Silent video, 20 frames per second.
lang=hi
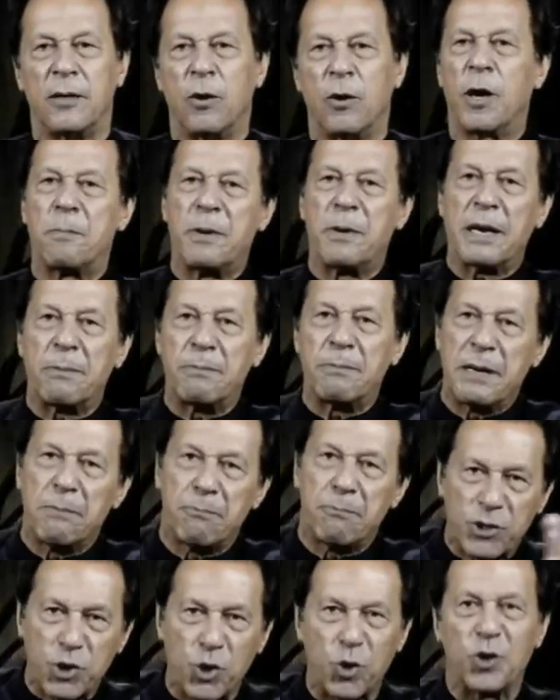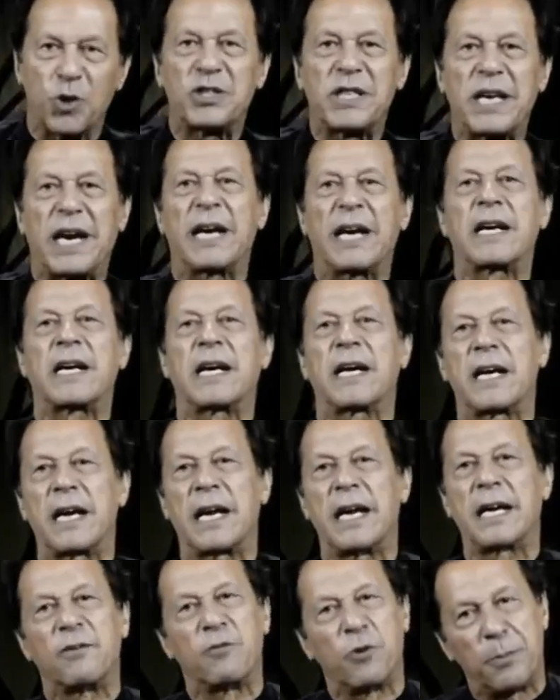और फिर अपने बच्चों को तैयार करना
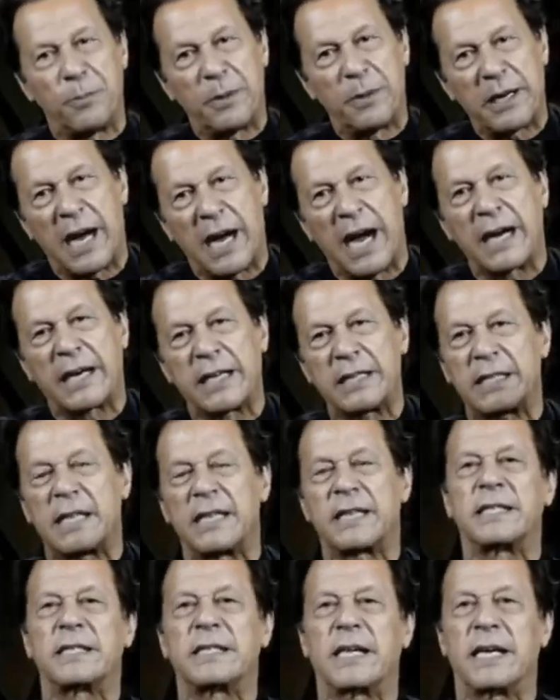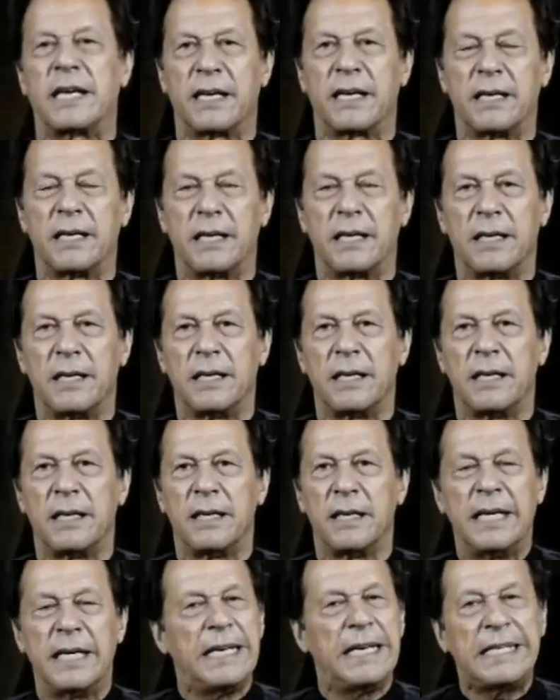है कि वो फिर आगे चलते जाए
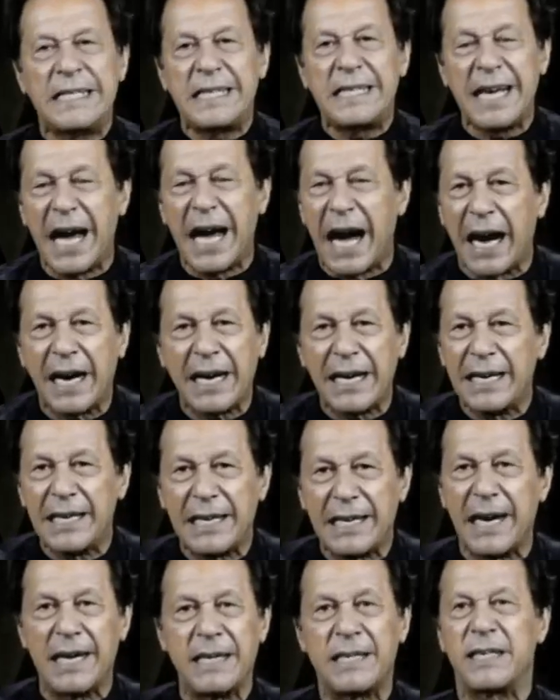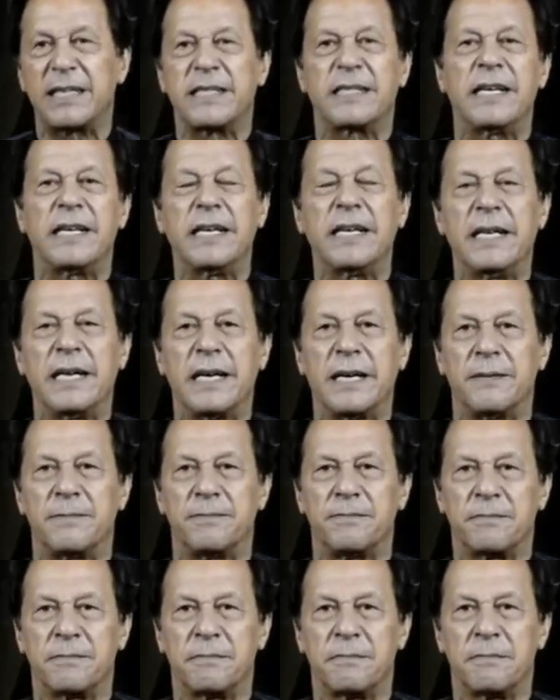इससे आगे इनका इंटरेस्ट नहीं है
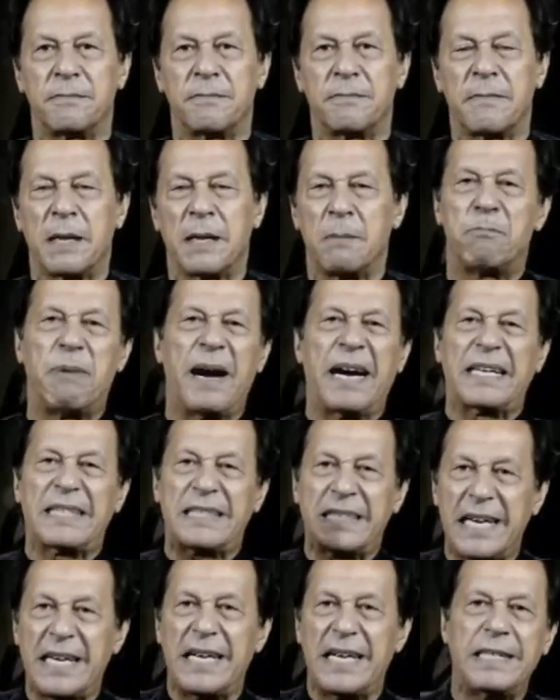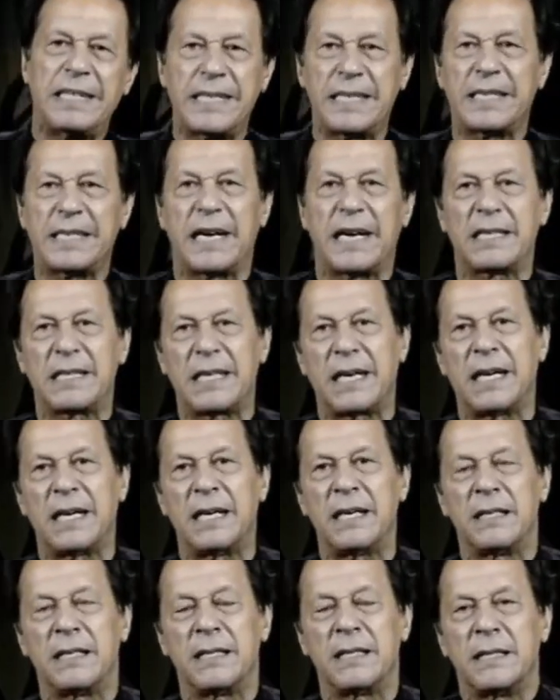पाकिस्तान नीचे जाता
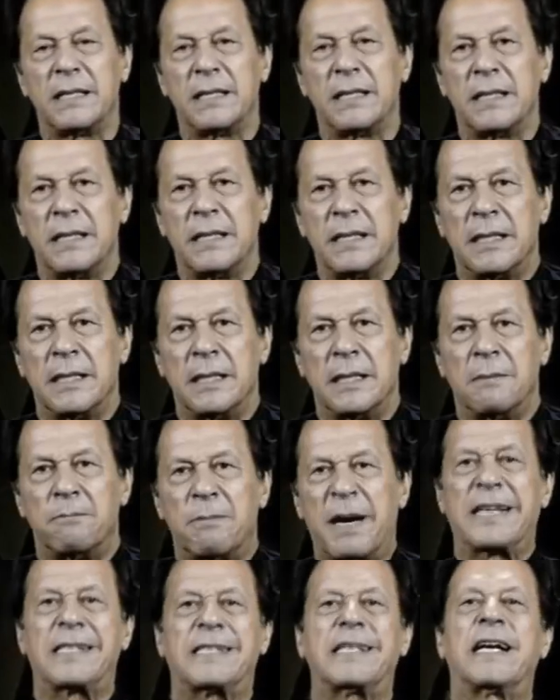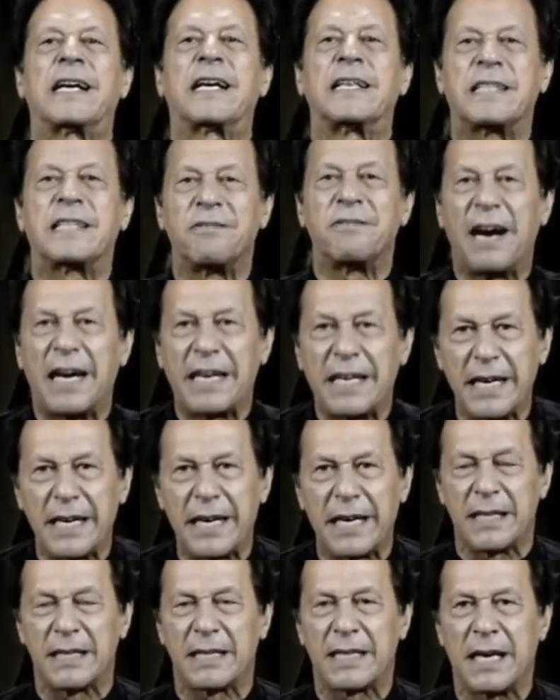है पाकिस्तान का दिवालिया
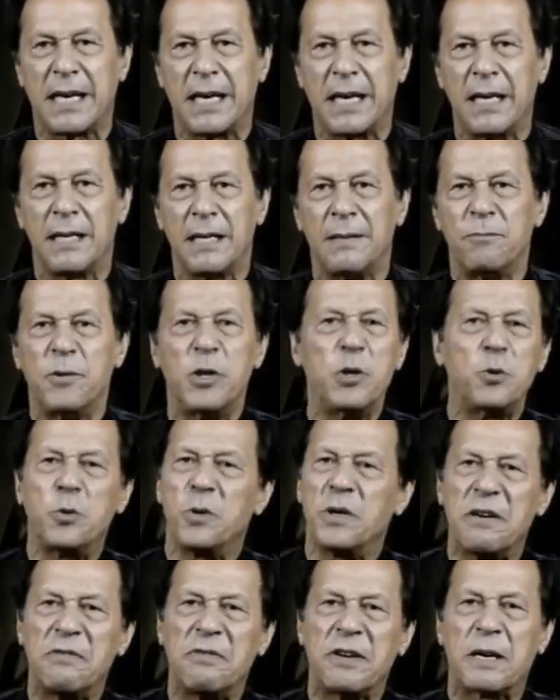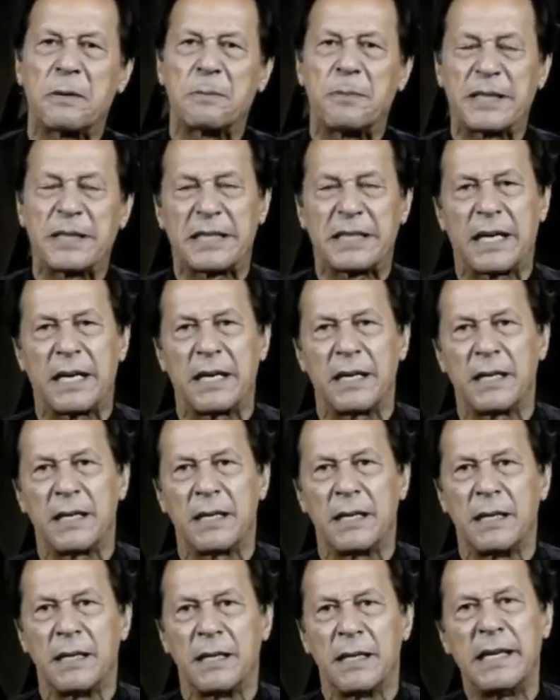निकलता है इनको क्या फर्क पड़ता
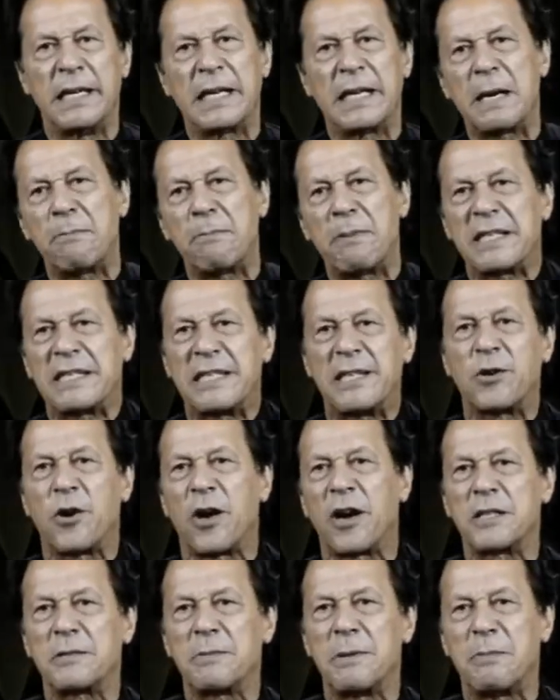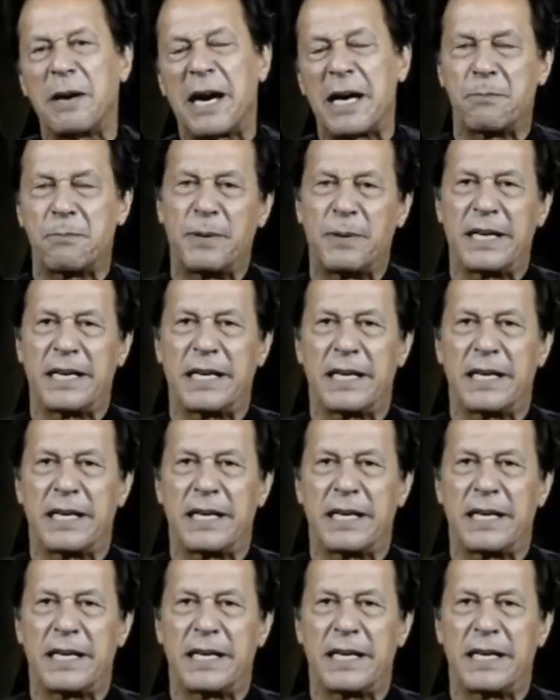है इनके पैसे डॉलर्स में बाहर पड़े